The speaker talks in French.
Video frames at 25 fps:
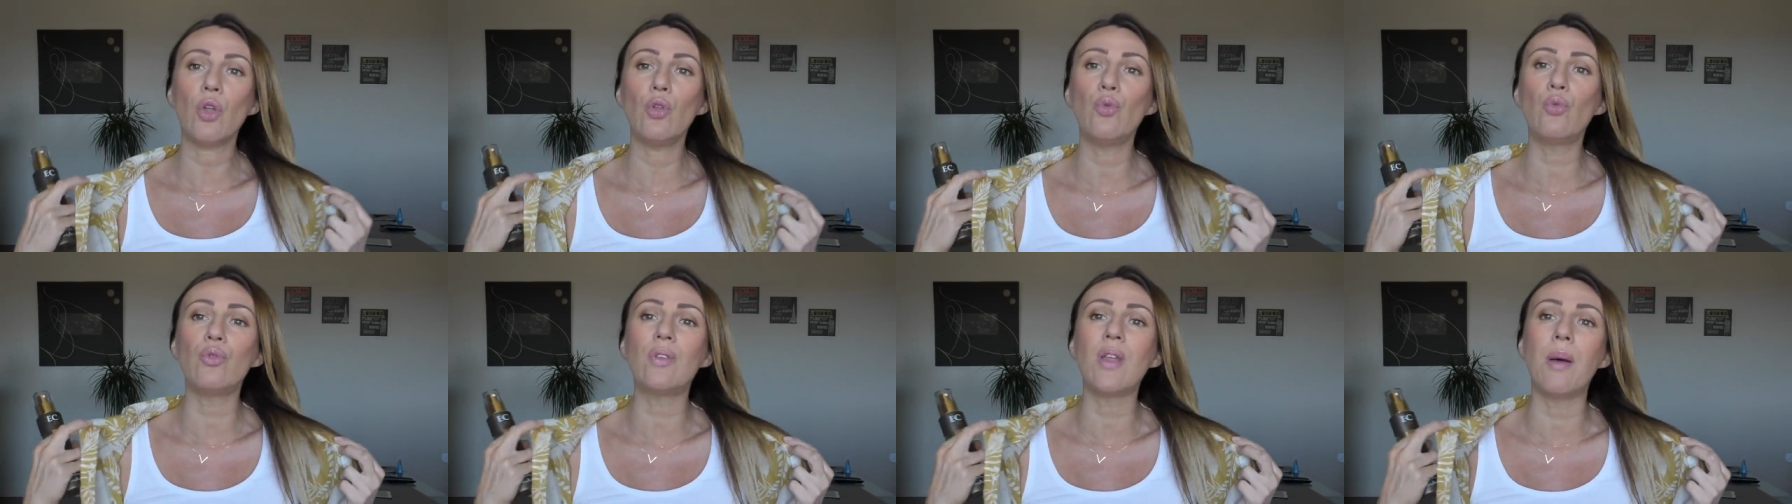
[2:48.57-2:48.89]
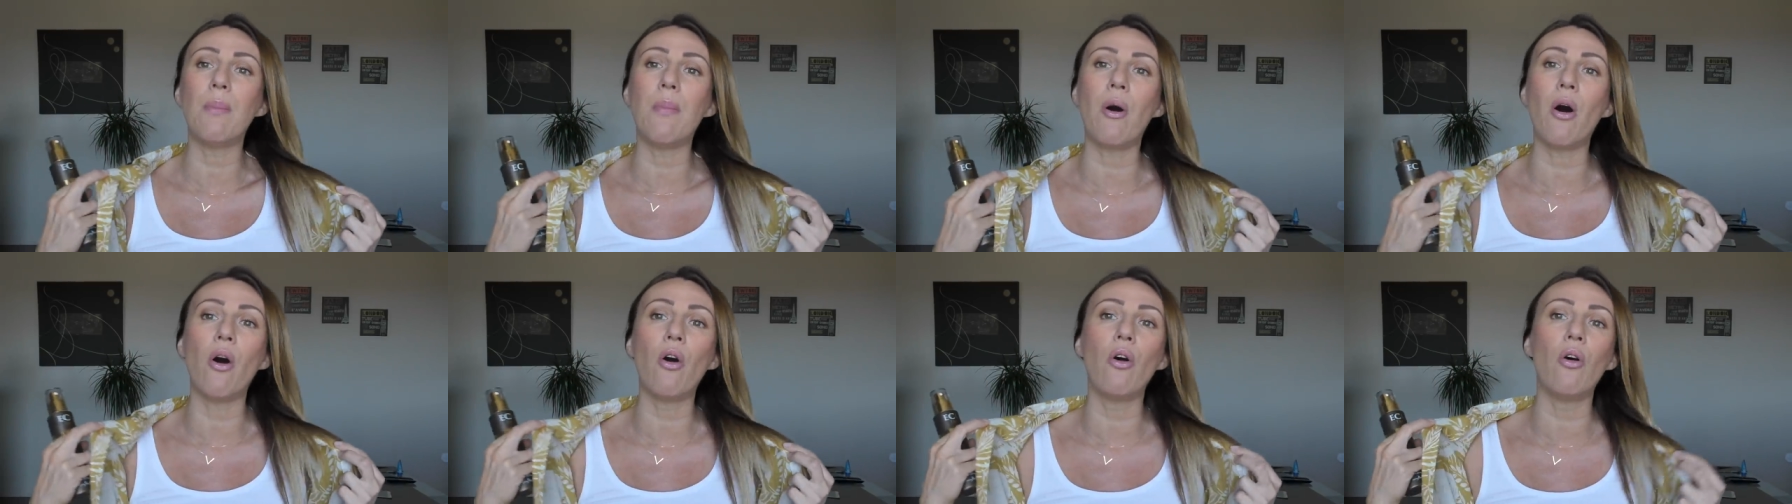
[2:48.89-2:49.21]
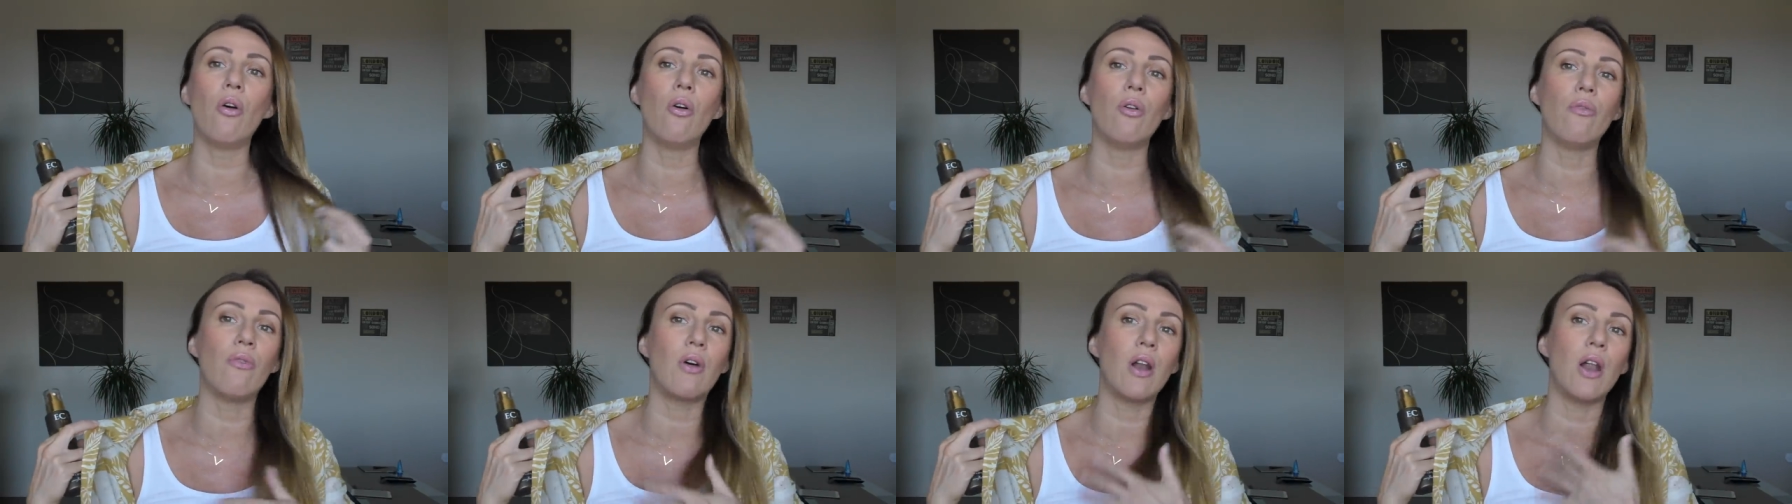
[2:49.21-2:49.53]
notamment
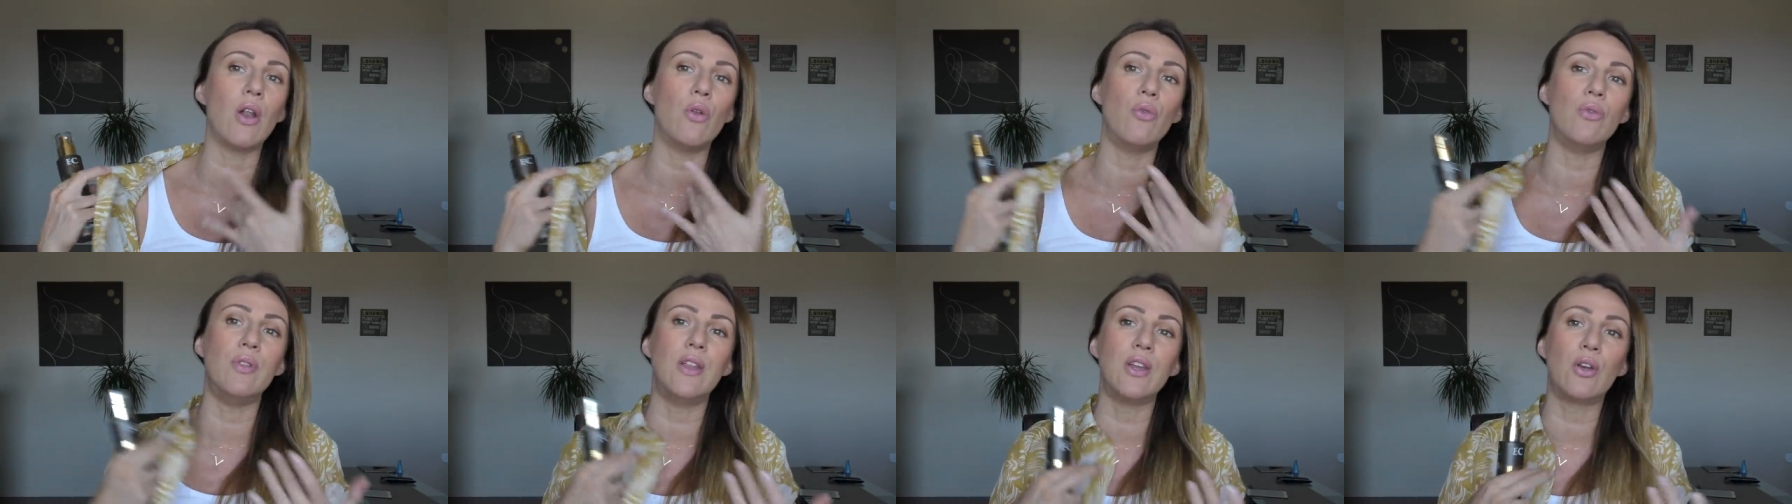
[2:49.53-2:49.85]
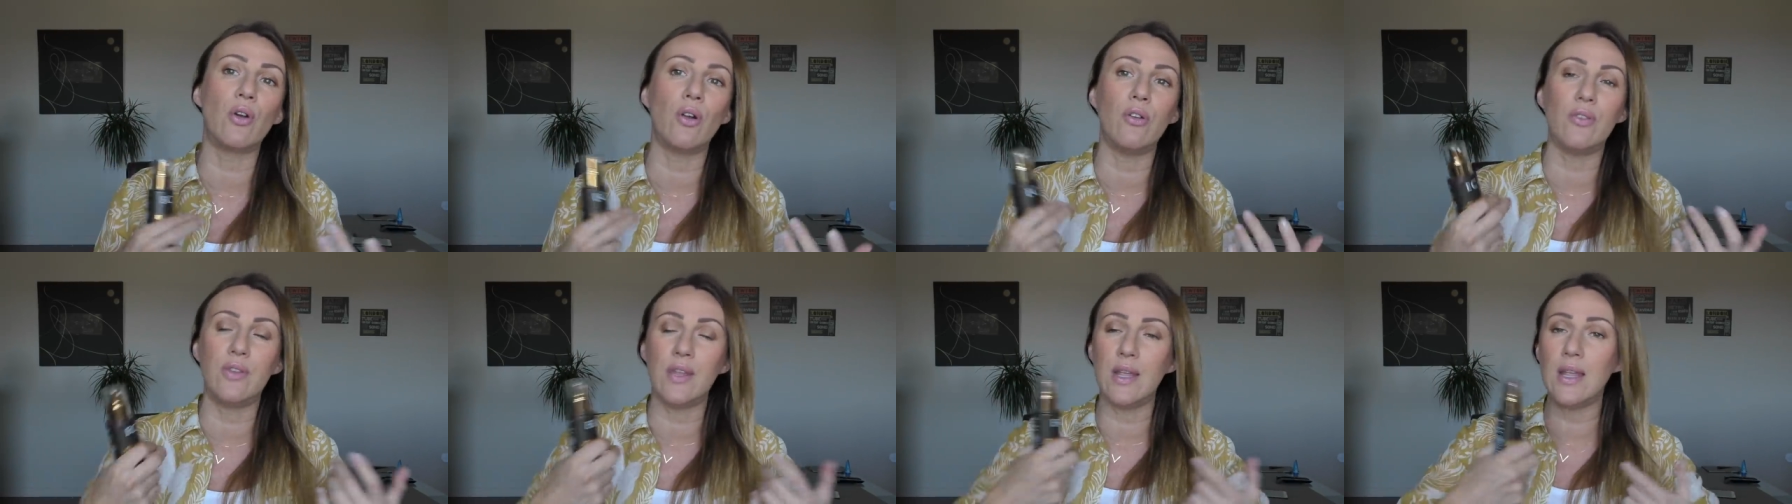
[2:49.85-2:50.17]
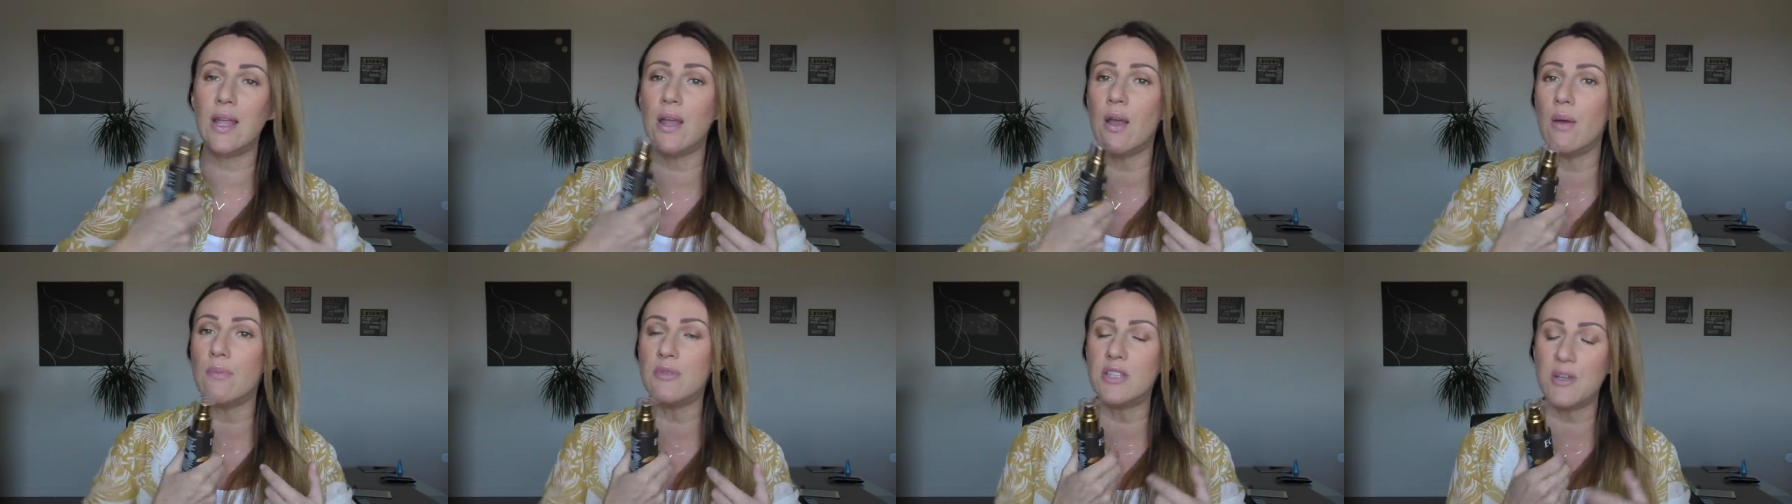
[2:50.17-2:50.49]
euh, voilà, le
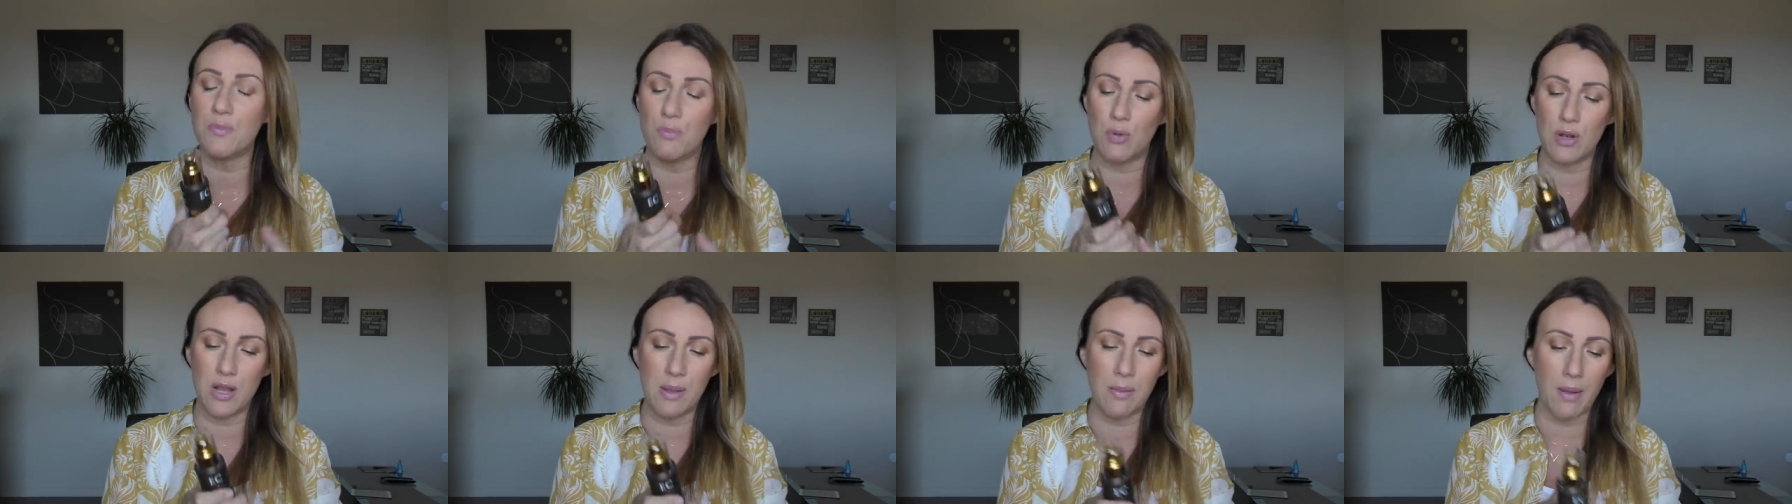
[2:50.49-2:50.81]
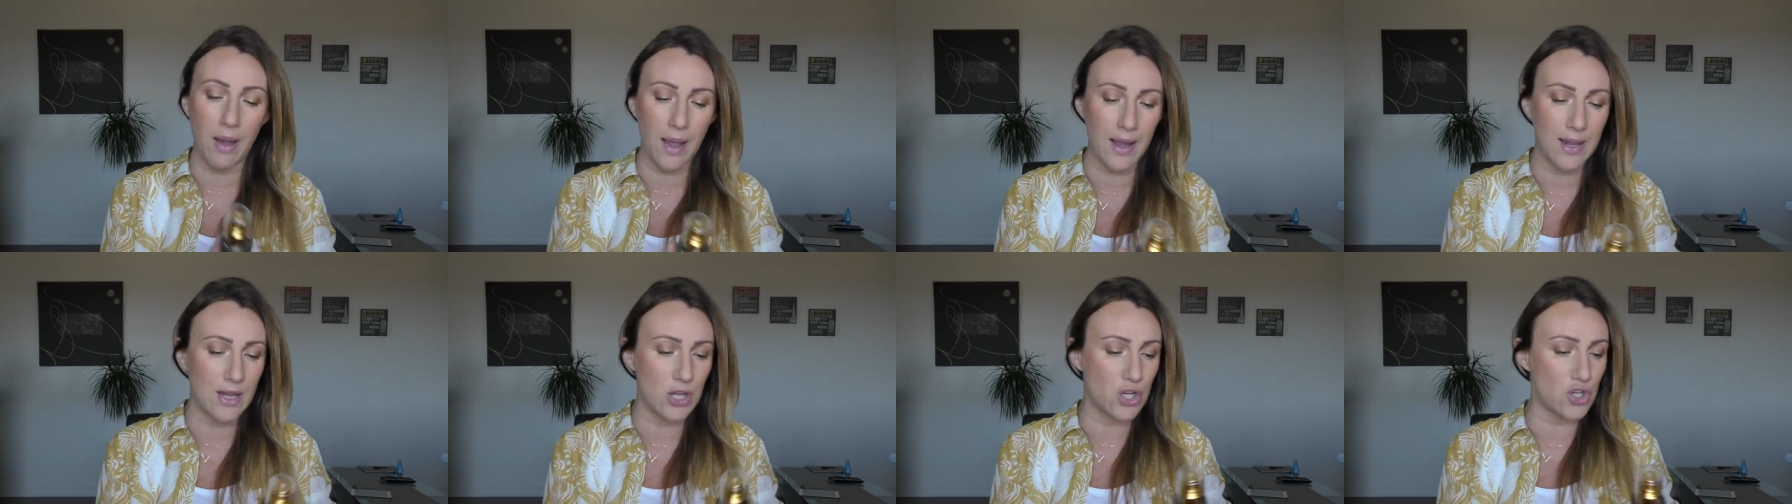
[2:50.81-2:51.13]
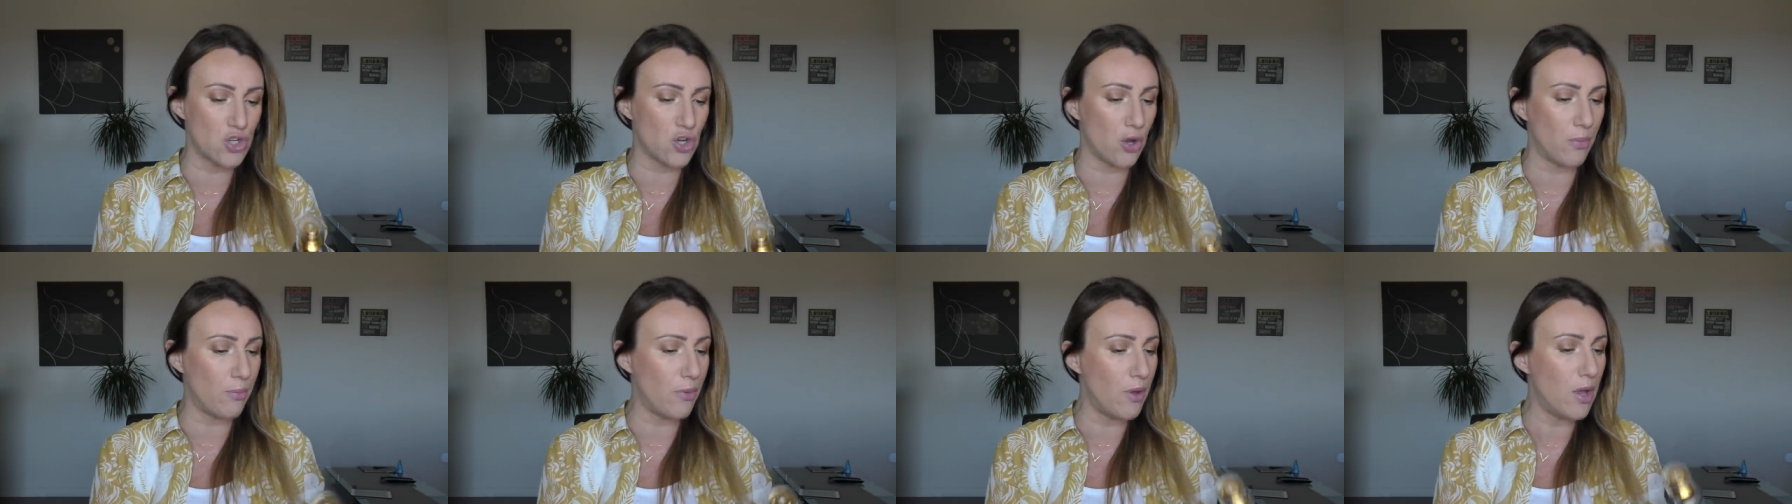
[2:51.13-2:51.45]
décolleté, un petit peu les bras et les
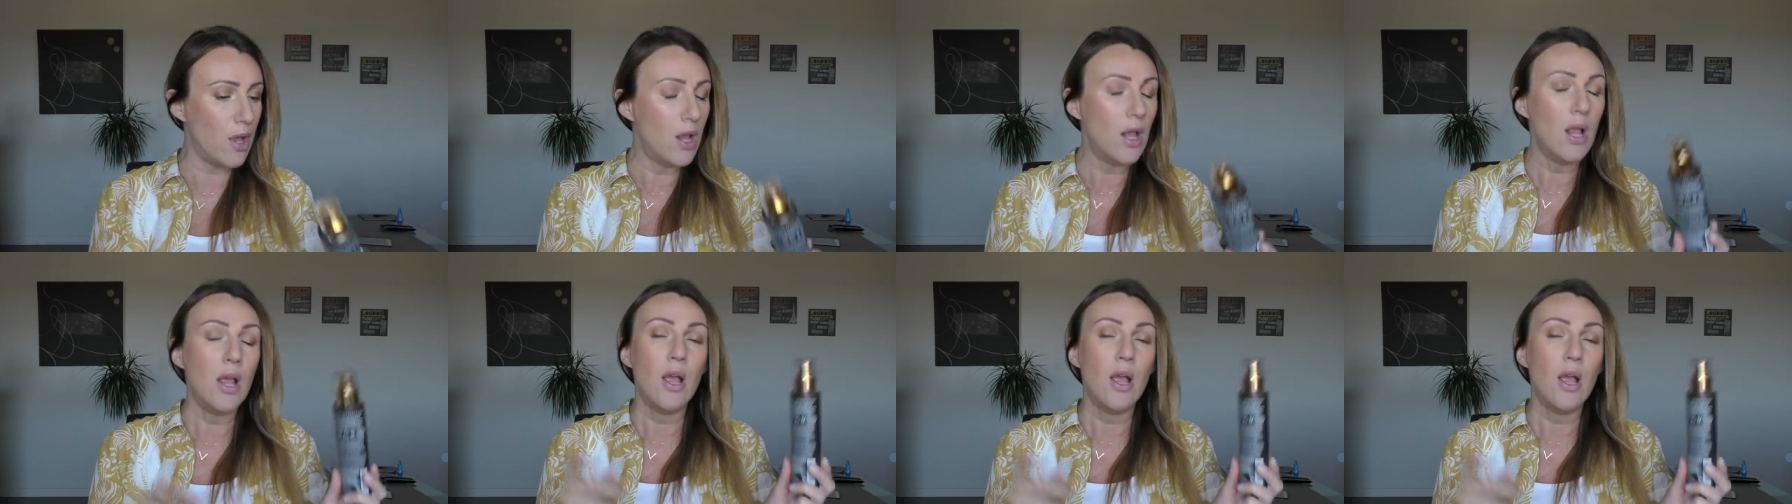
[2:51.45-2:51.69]
jambes.